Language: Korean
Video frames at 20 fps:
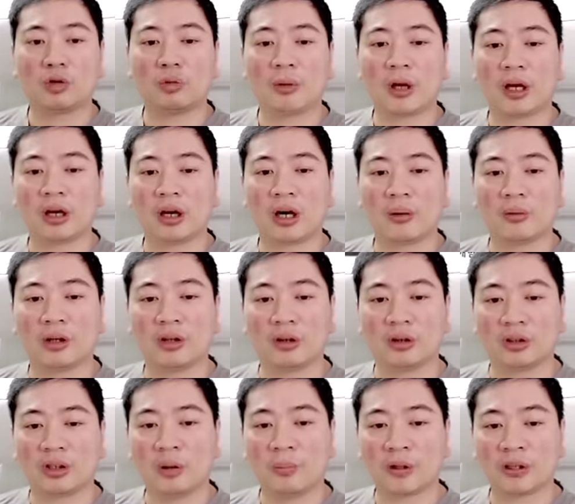구매하러
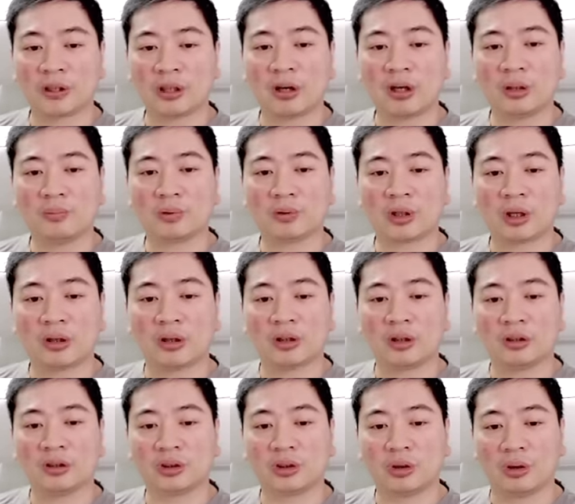가면은 옆에 서린 붙었는
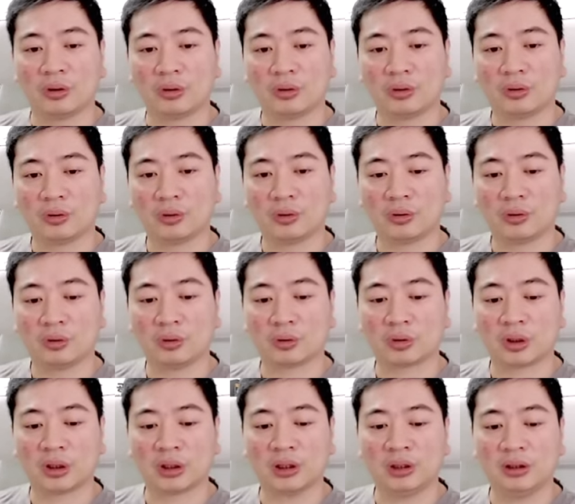거 있죠. 요
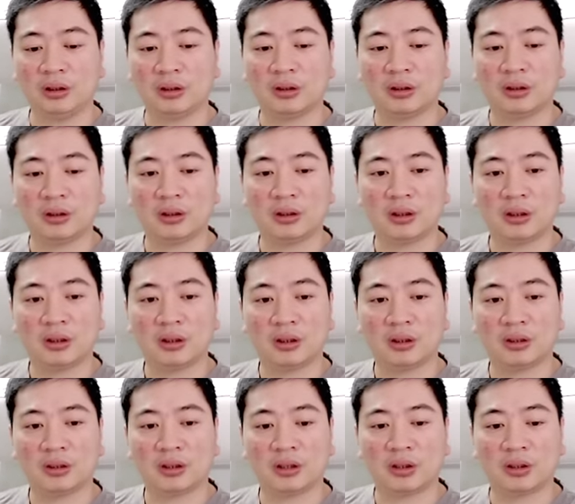서린
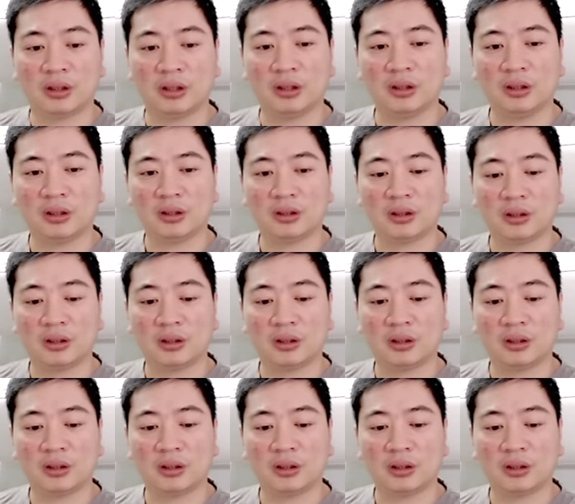서린